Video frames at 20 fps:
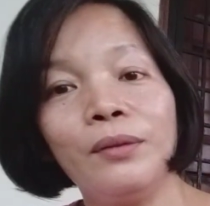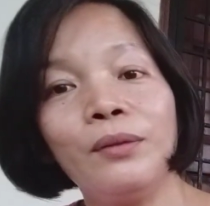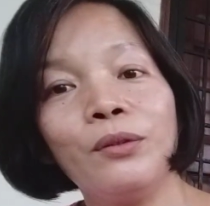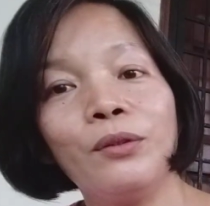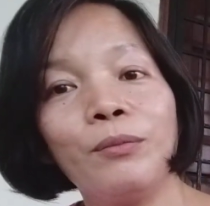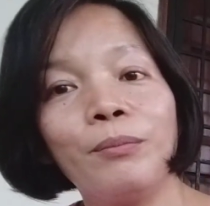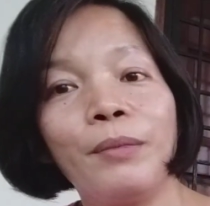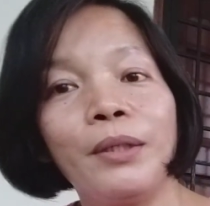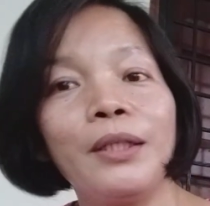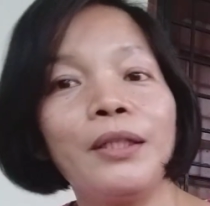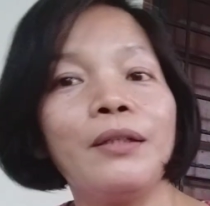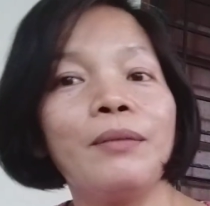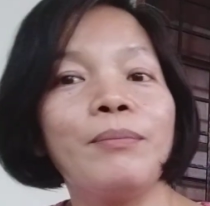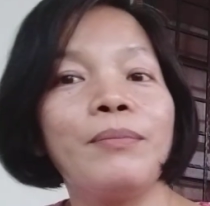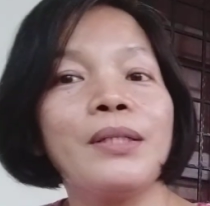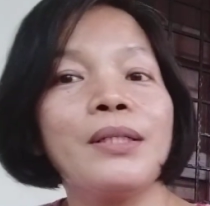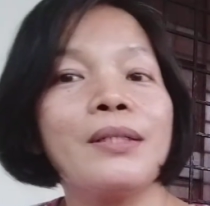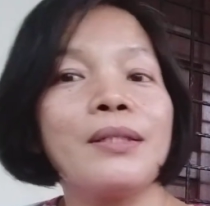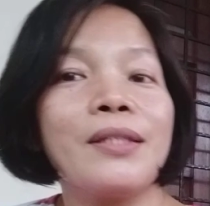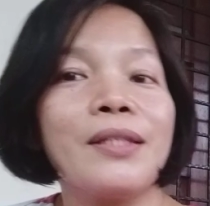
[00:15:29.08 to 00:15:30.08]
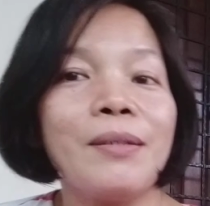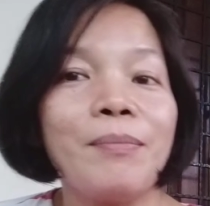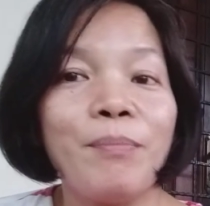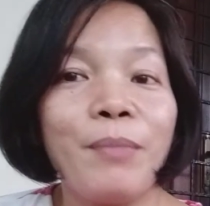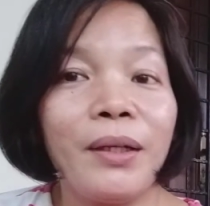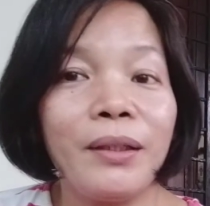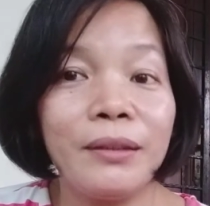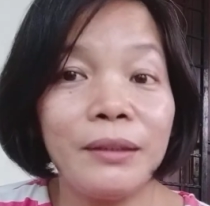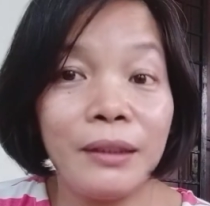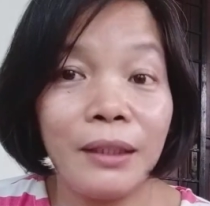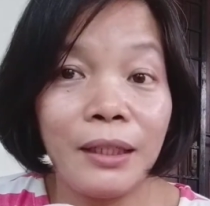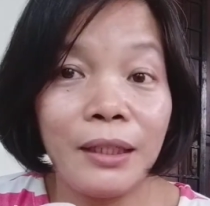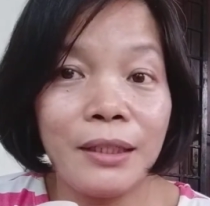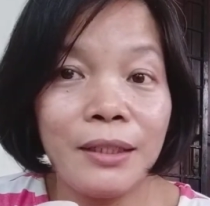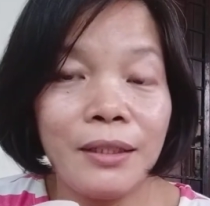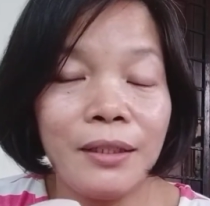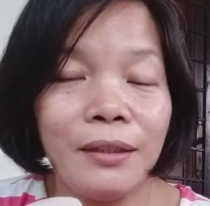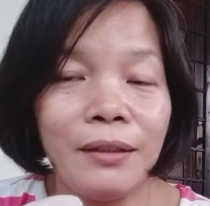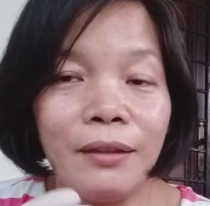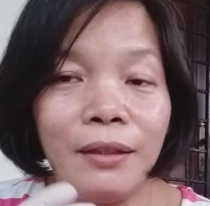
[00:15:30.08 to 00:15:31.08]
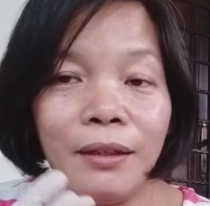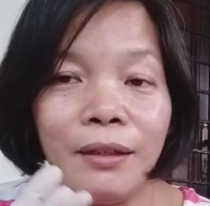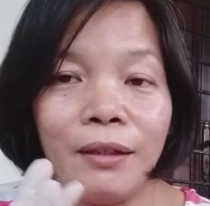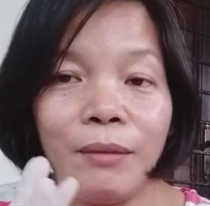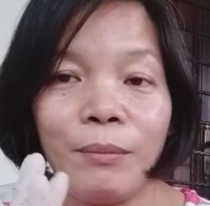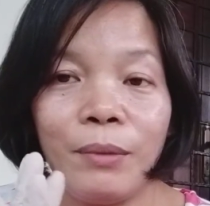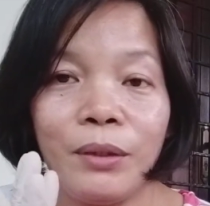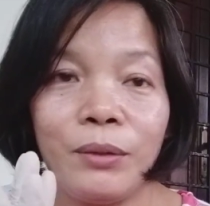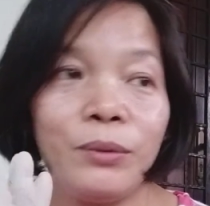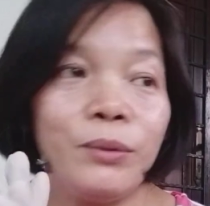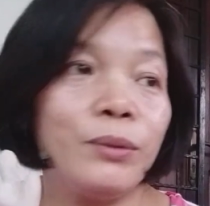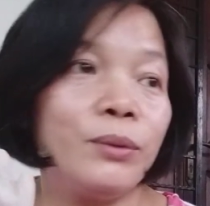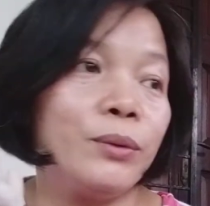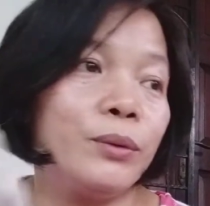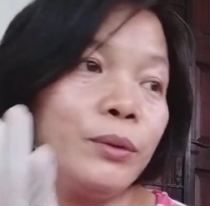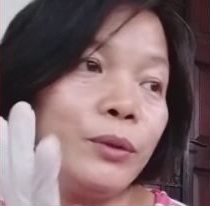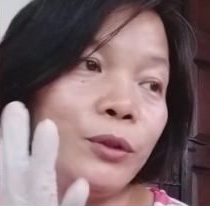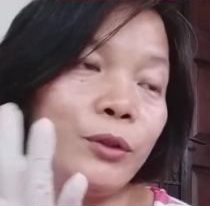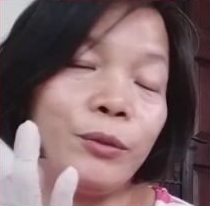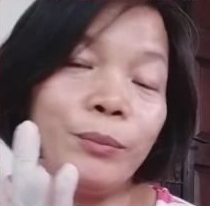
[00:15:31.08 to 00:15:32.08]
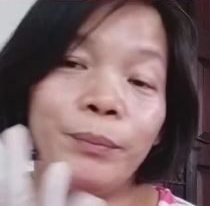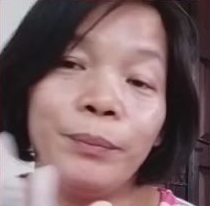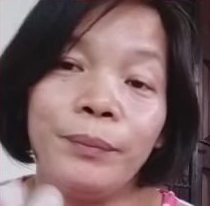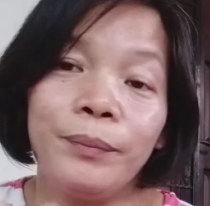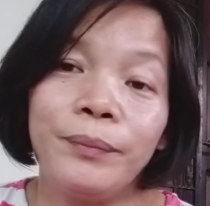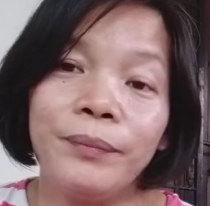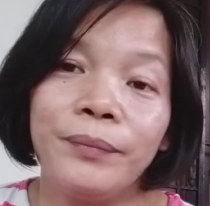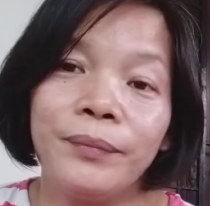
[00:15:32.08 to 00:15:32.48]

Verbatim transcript: Kung maging masipag ka, hindi ka magugutom.